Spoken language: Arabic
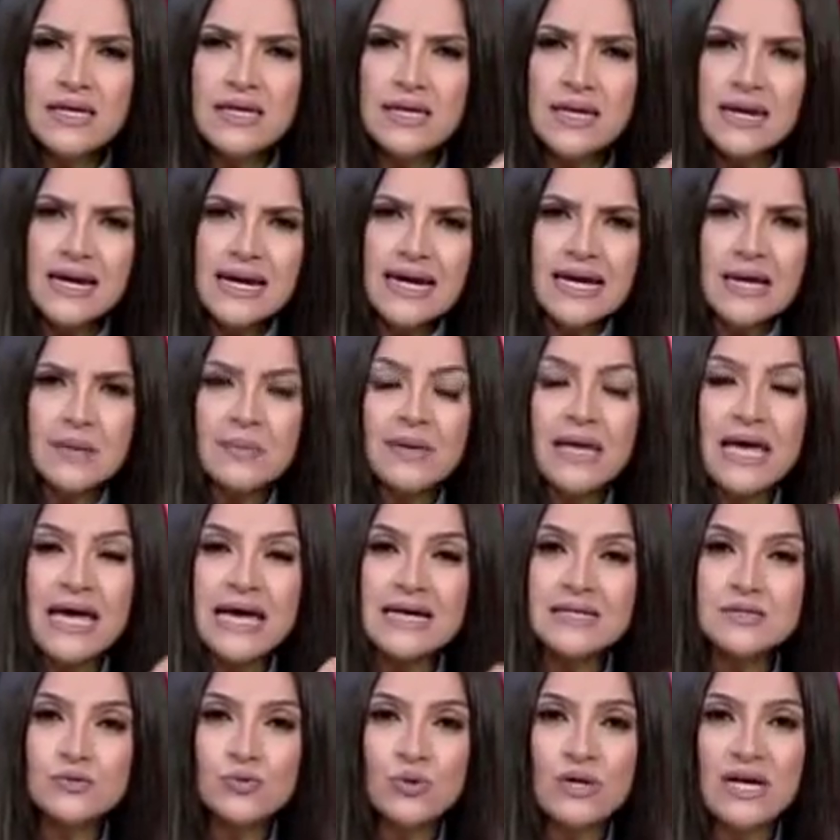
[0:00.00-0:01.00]
يركب
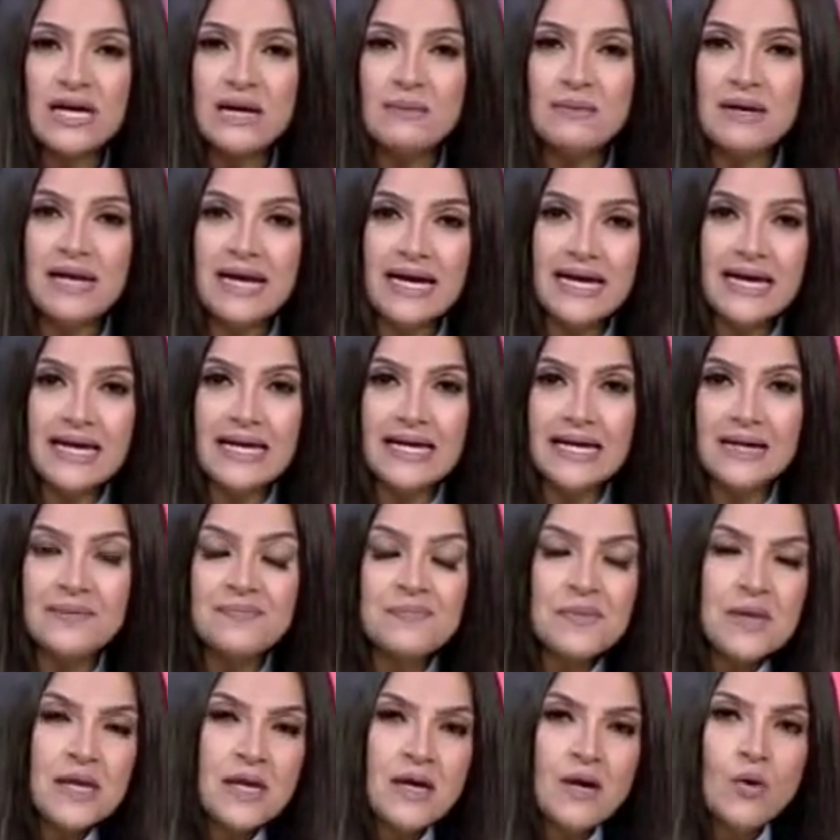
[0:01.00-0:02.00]
جهاز ويعمل حاجة
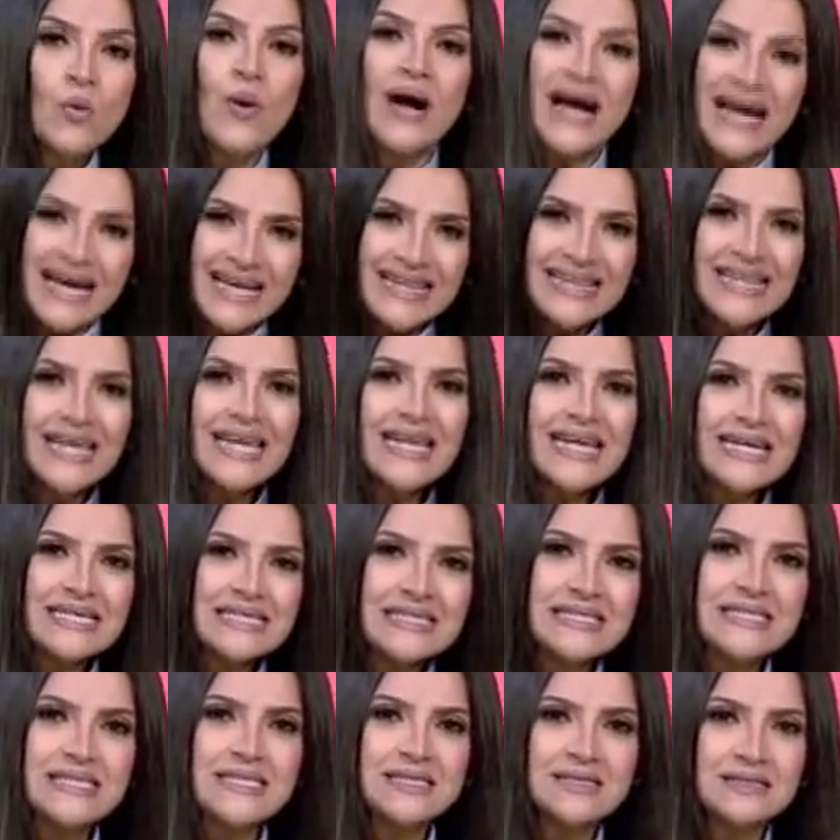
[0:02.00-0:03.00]
وحاجات تانية
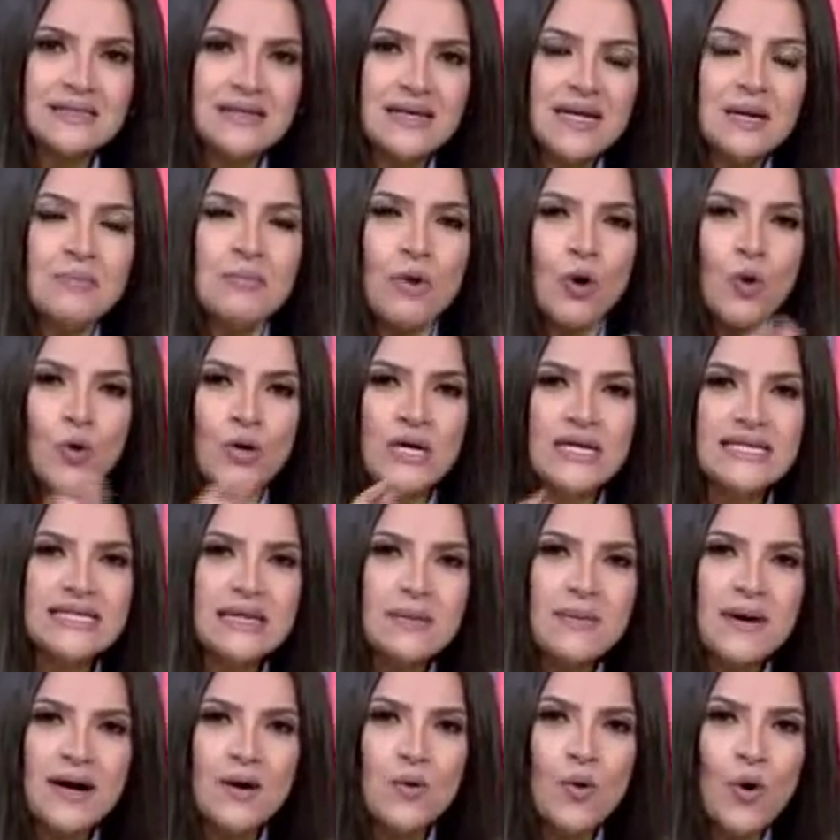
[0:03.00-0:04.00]
كتير لما كل
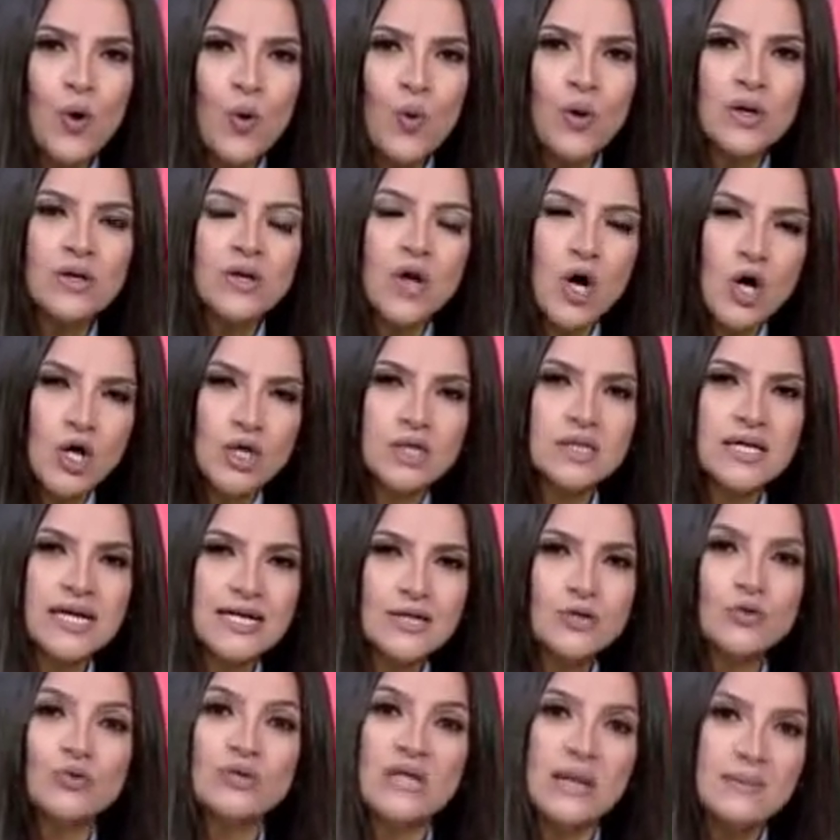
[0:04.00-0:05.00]
ده بقى وهو النهاردة
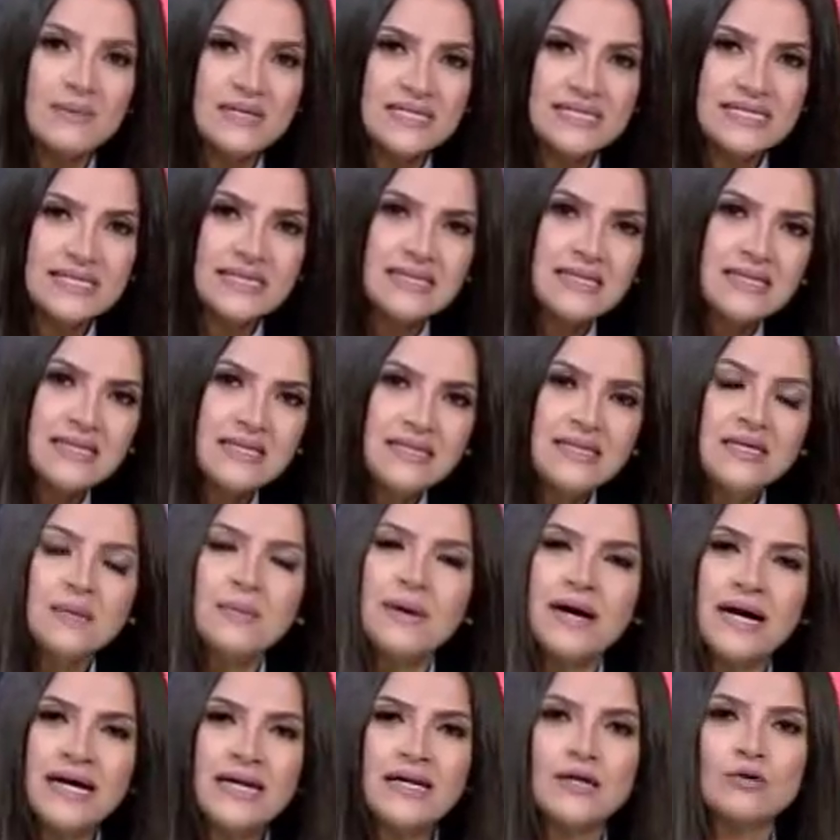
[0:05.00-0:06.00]
عنده 8 سنين
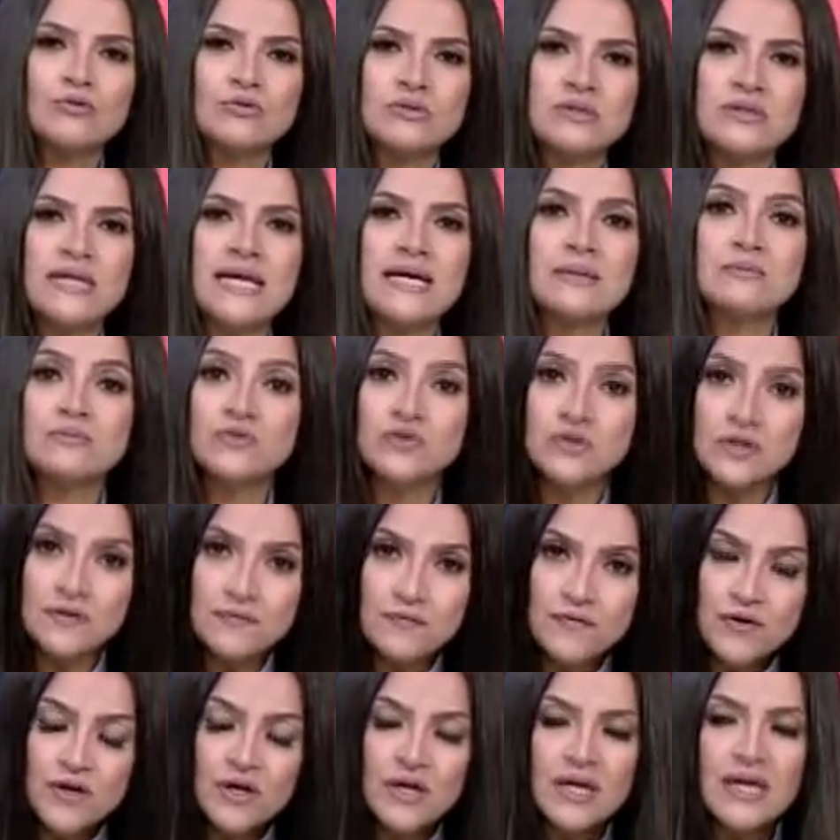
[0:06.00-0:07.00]
يبقى احنا قدام
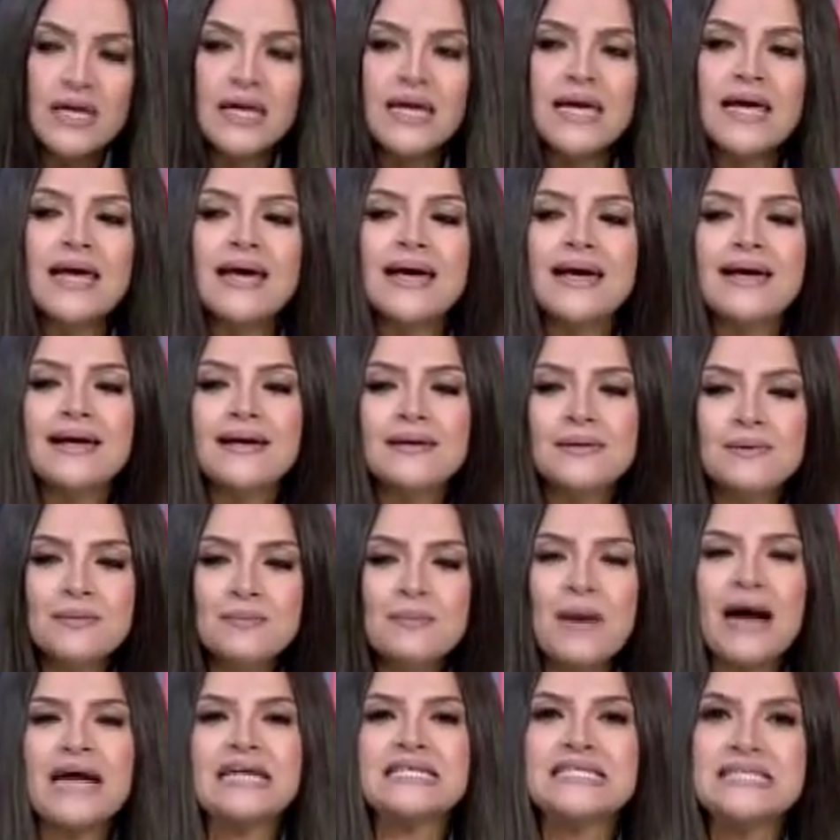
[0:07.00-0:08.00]
طفل
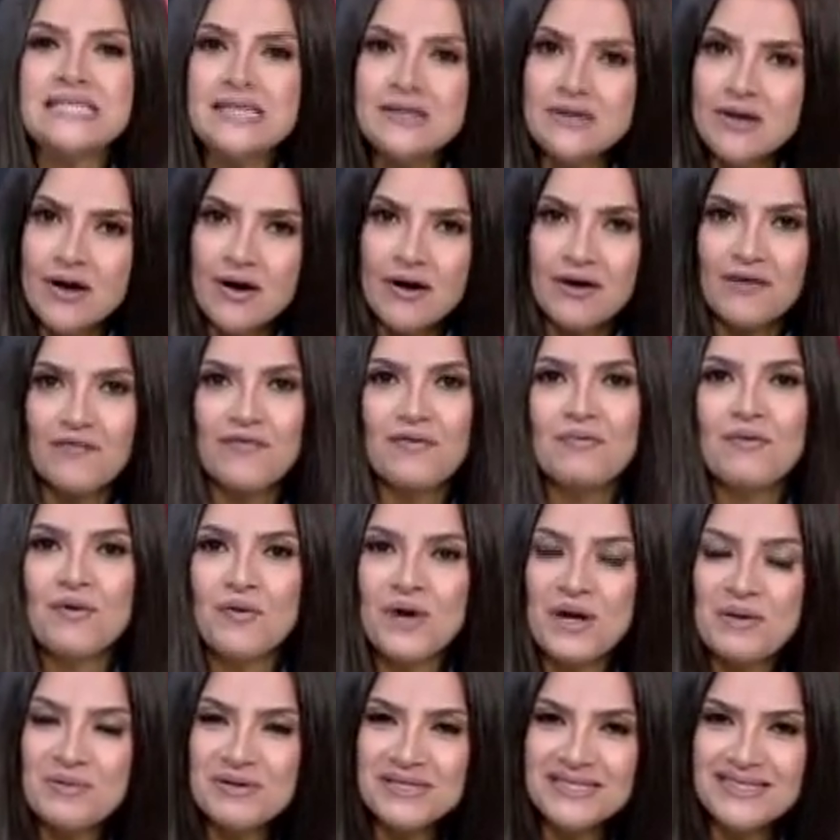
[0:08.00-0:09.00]
عايزين نعرف
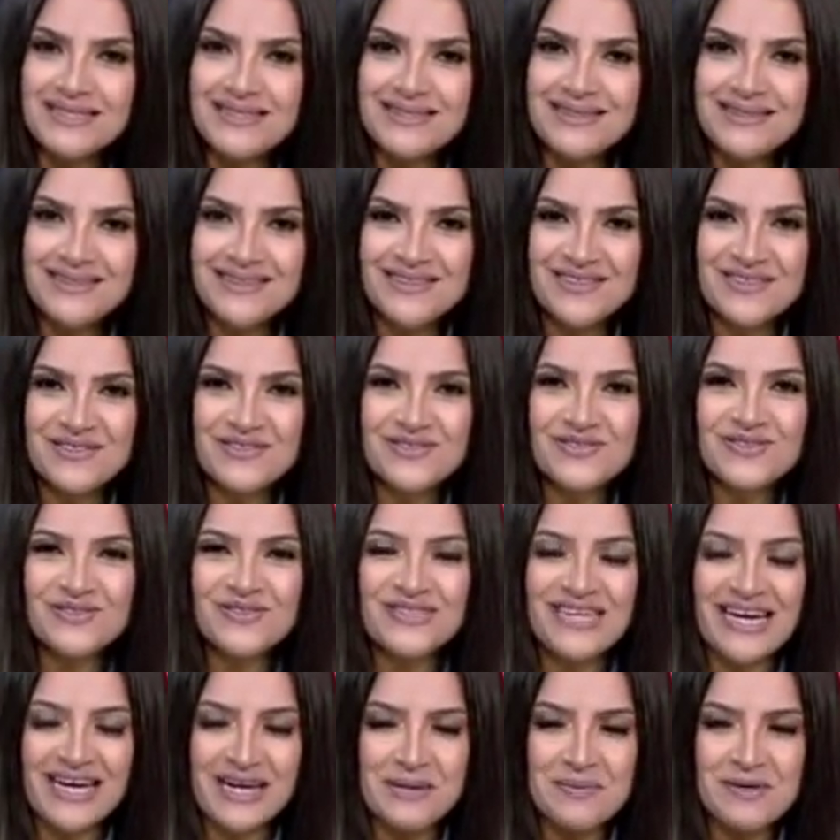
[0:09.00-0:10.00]
الموهبه دي
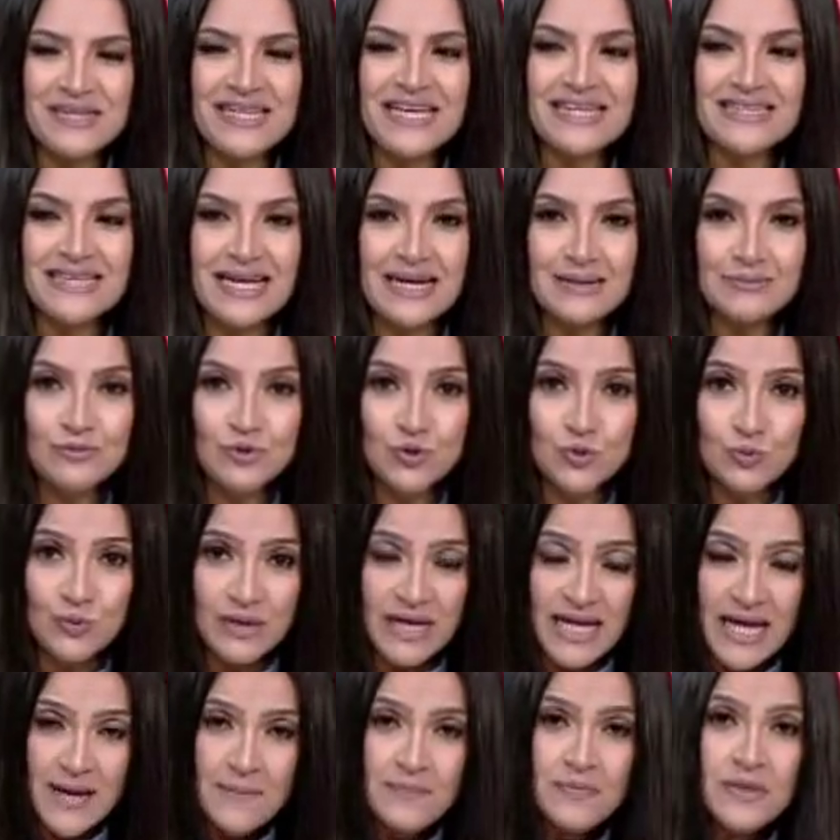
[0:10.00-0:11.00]
يعني بدات عنده
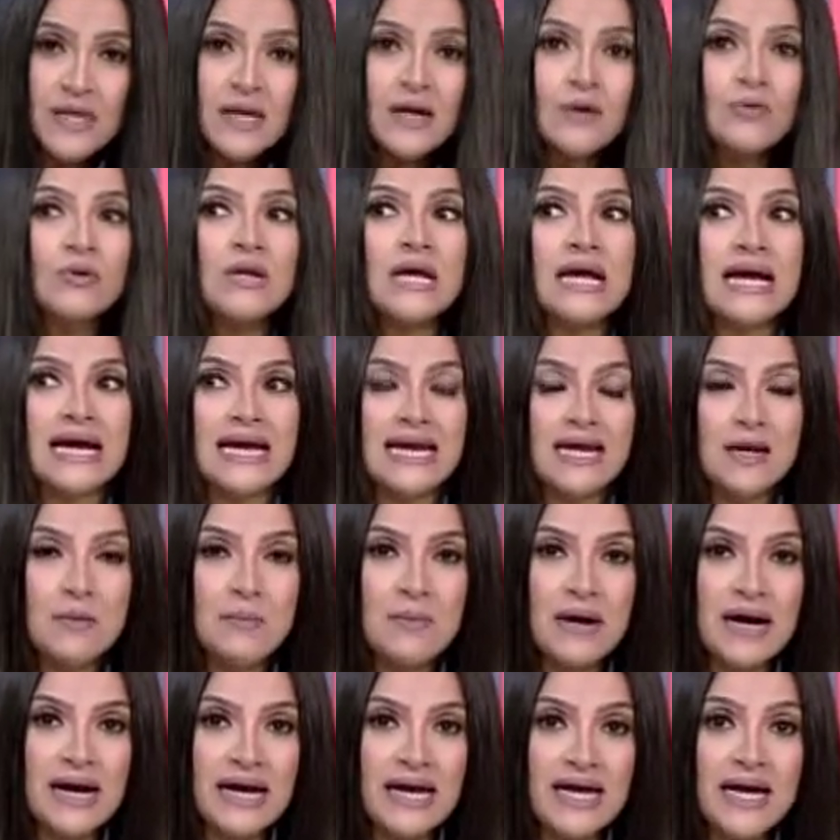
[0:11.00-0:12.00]
من امتى
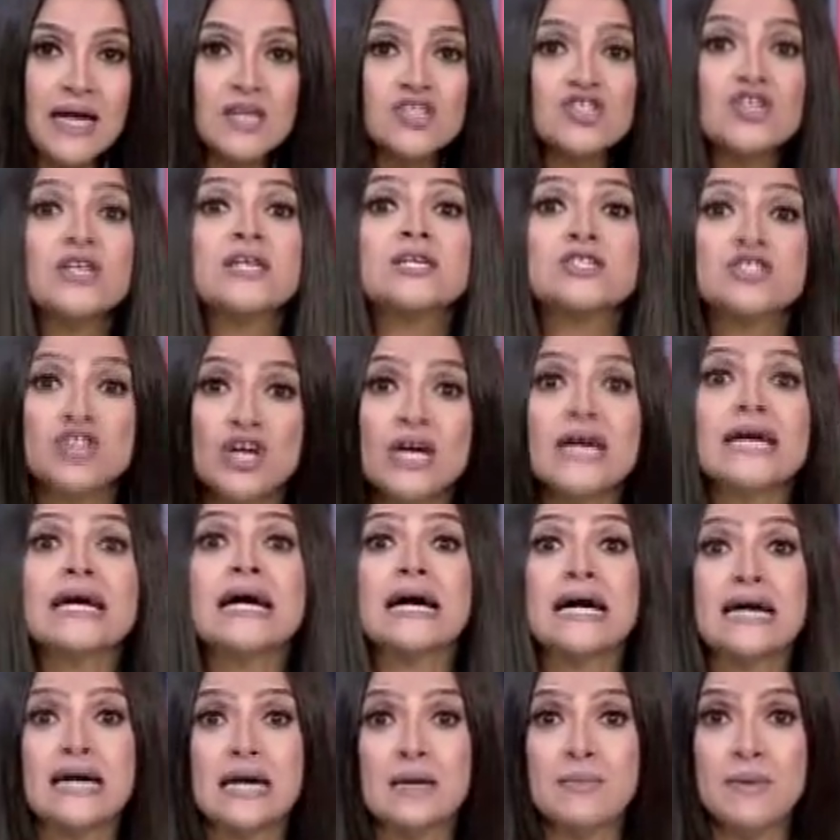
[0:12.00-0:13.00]
ونتكلم معاه عشان
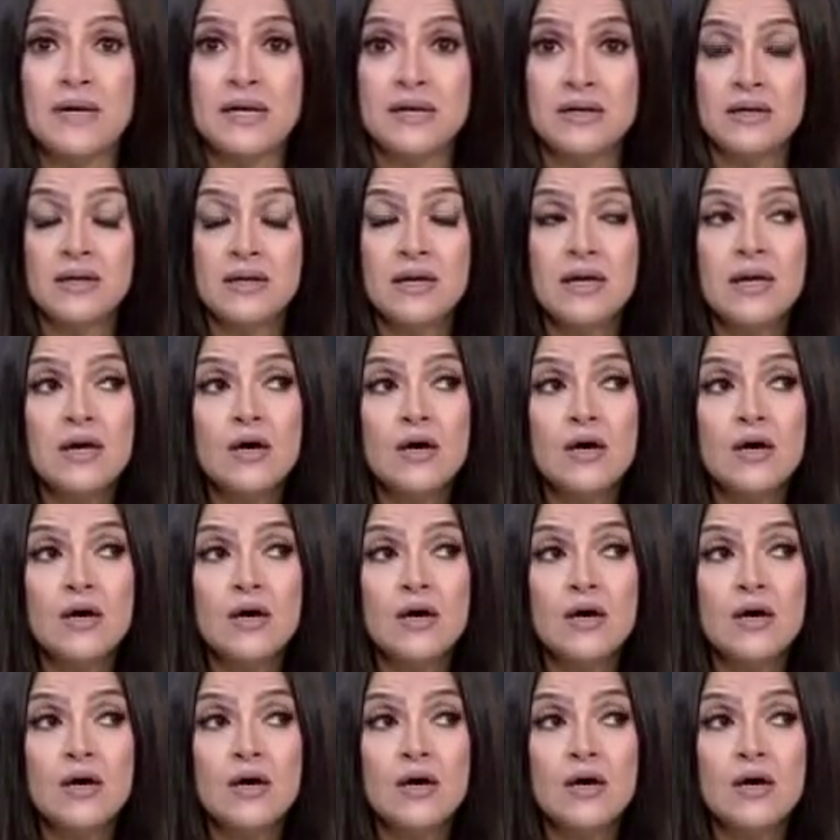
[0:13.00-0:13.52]
نشجع كمان